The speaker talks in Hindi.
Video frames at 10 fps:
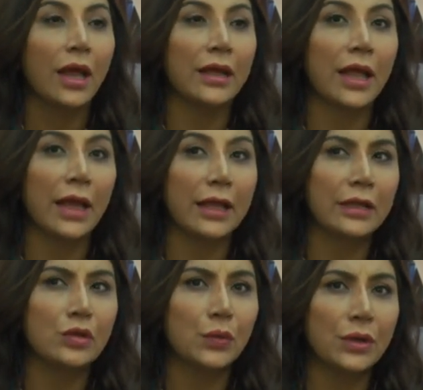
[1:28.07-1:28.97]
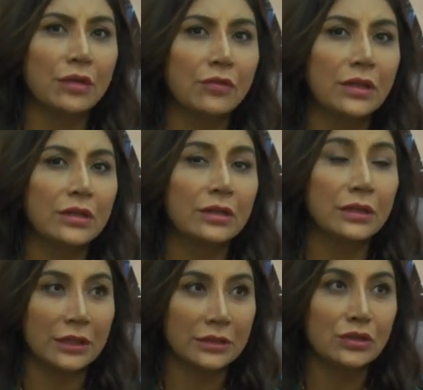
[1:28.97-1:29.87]
एंड आई डू इट विद
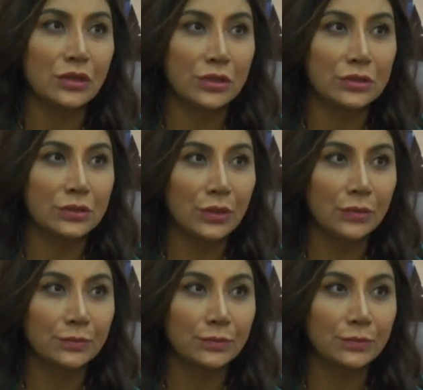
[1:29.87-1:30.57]
किड्स ऑल्सो